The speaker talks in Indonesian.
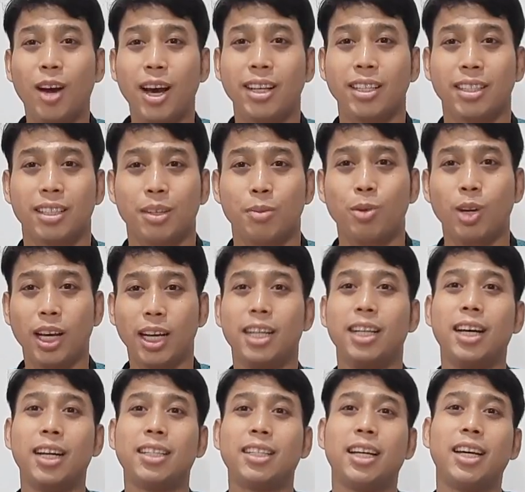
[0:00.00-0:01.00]
guys, ketemu lagi
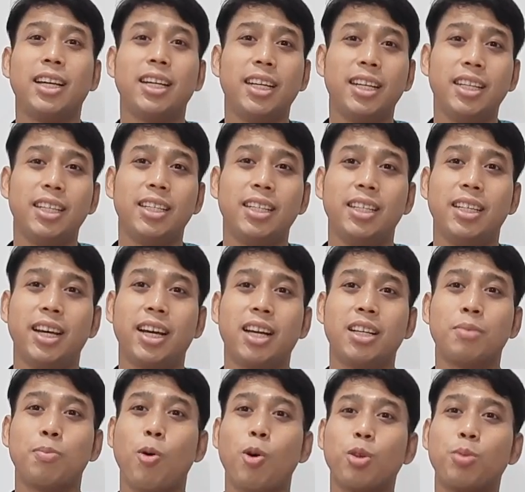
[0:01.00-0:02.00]
dengan saya Didi di
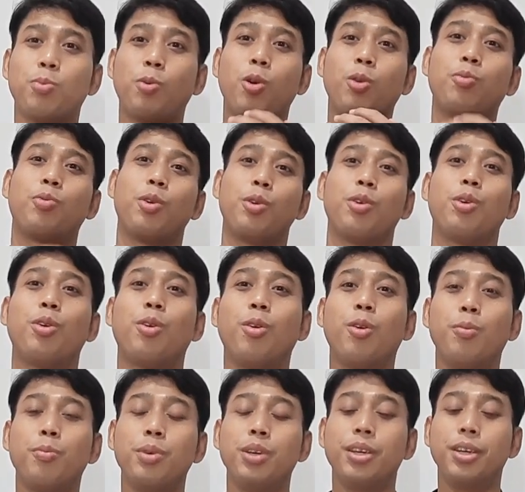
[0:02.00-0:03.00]
Deka Sport Sport for Your
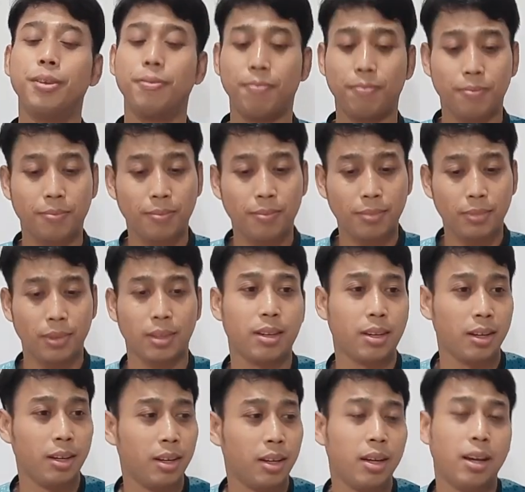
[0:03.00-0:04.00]
Hobby.
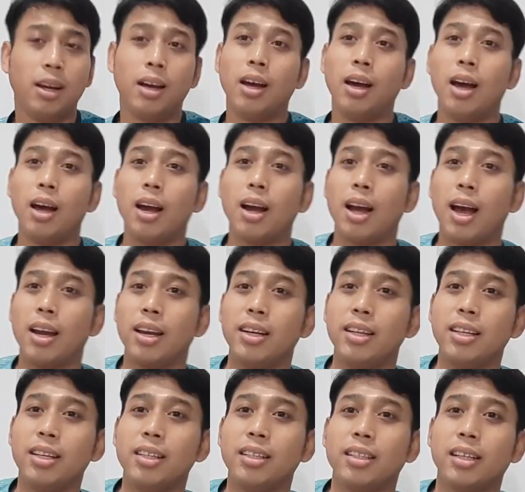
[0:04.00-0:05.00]
Kali
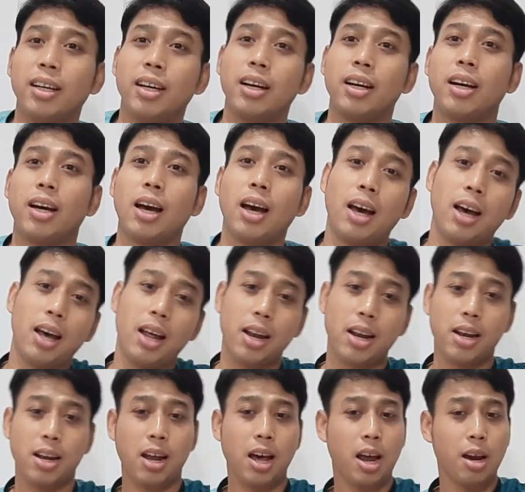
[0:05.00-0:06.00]
ini saya
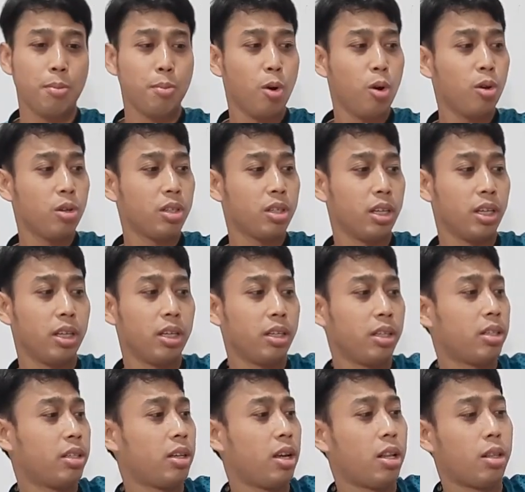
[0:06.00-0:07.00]
akan unboxing
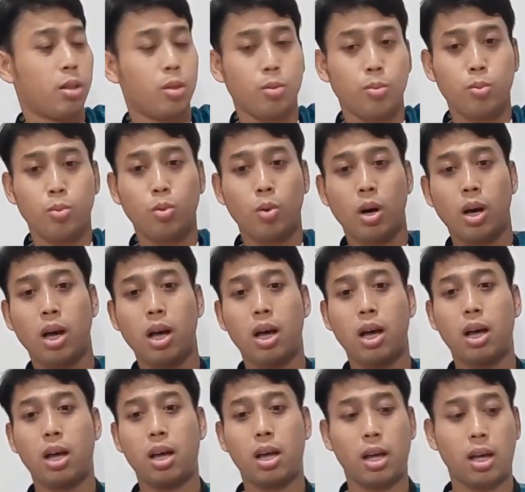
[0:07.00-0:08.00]
satu buah
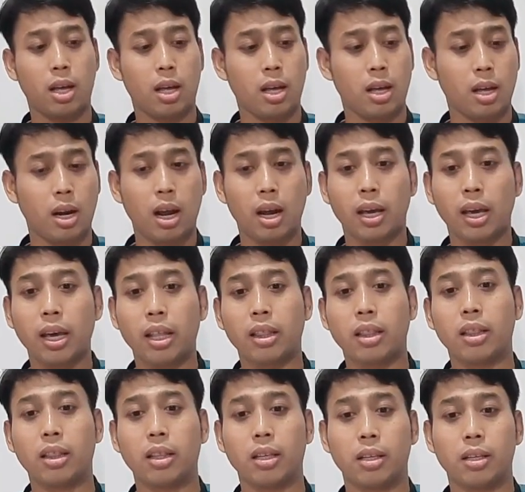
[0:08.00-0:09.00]

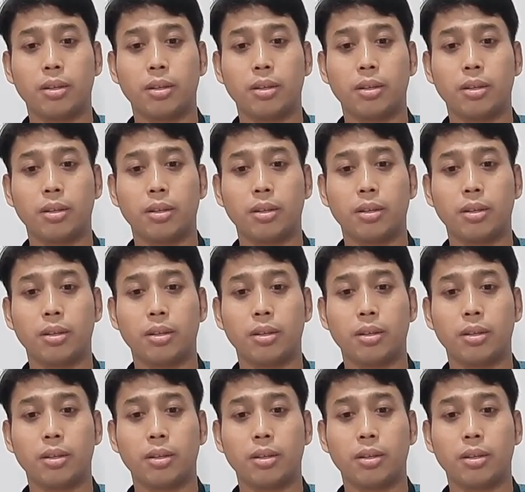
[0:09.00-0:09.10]
raket